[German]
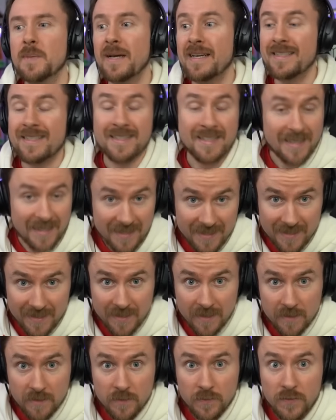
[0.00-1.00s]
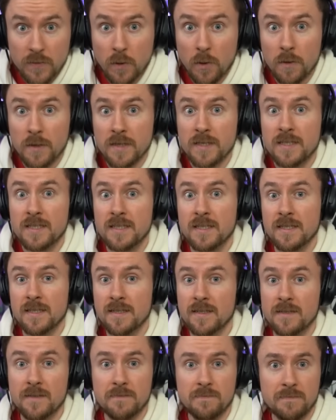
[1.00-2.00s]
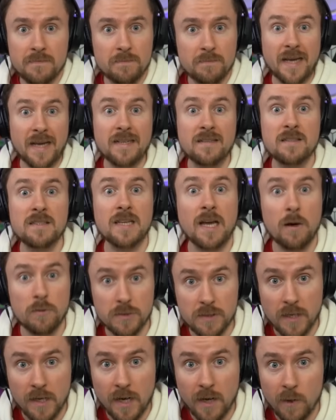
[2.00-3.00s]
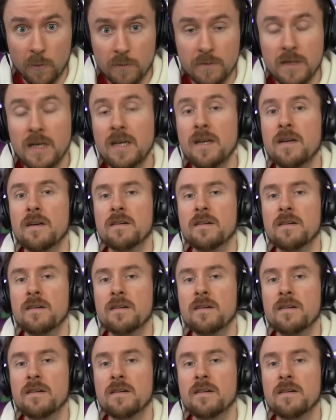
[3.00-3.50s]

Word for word: bereits gestern für euch äh, Faces rausgehauen.